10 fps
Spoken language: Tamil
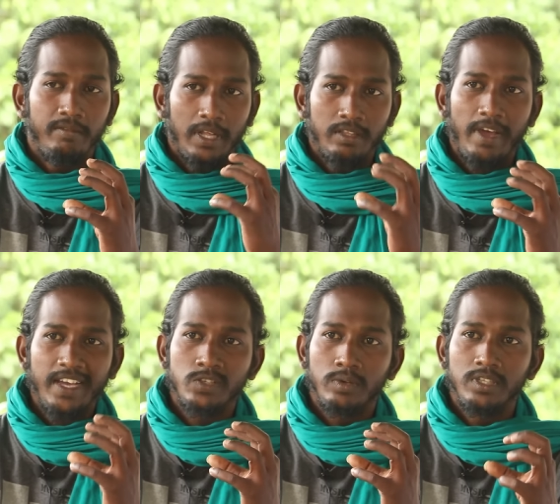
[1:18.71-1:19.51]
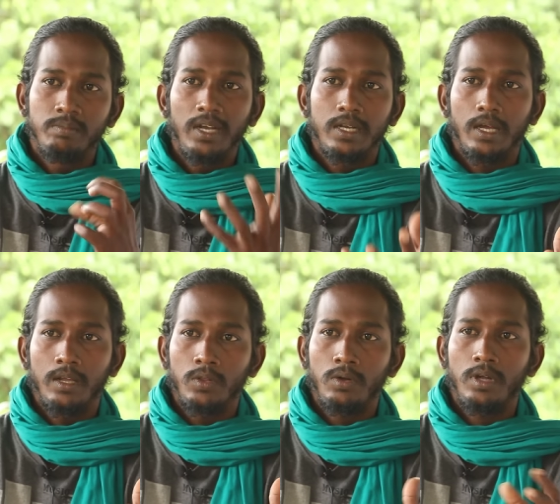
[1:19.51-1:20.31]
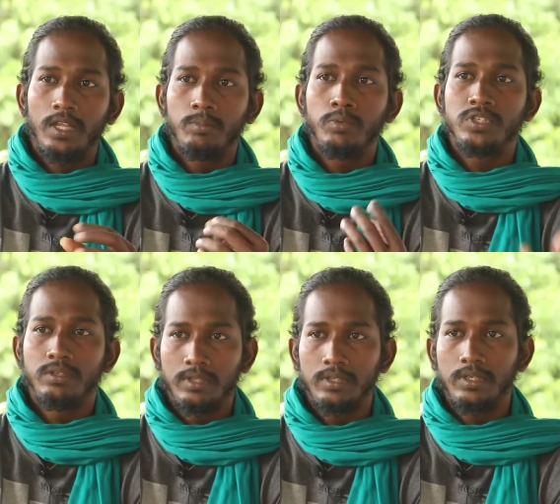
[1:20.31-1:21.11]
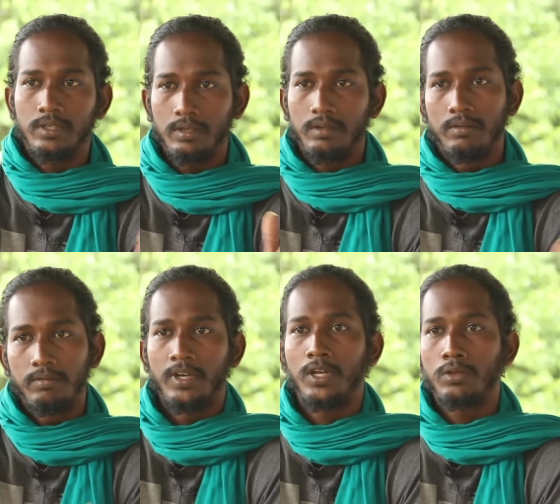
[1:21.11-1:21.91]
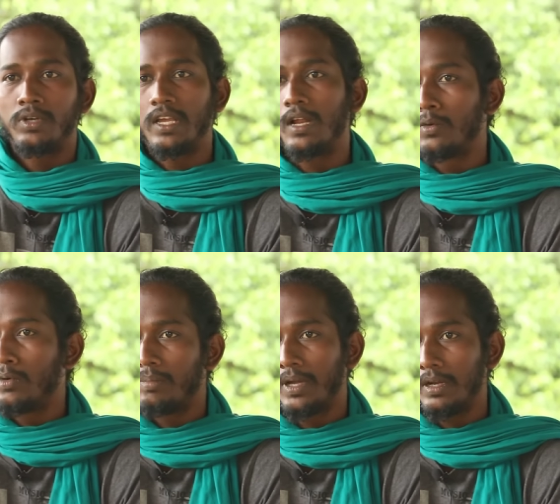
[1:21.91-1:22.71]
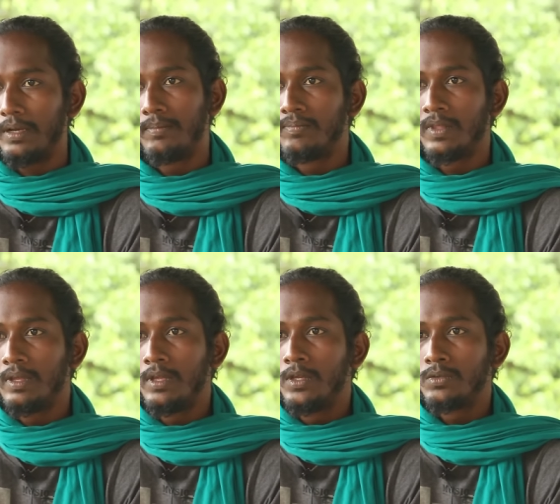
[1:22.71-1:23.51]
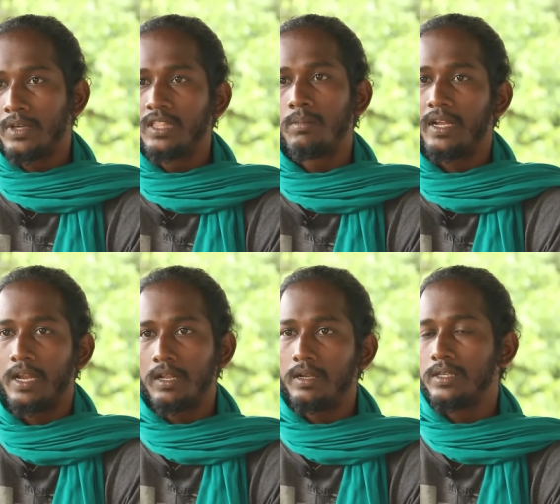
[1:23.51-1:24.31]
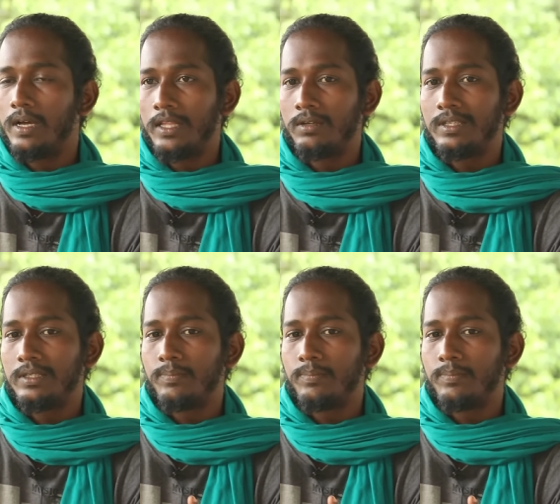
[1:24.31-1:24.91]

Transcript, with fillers: அந்த வேக்ஸ் வந்து மெல்ட் ஆகிறதும் அந்த பூச்சி வந்து விழறதும் நீங்கள் கண் கூட பார்க்கலாம் ஸோ இந்த மாதிரியான அதாவது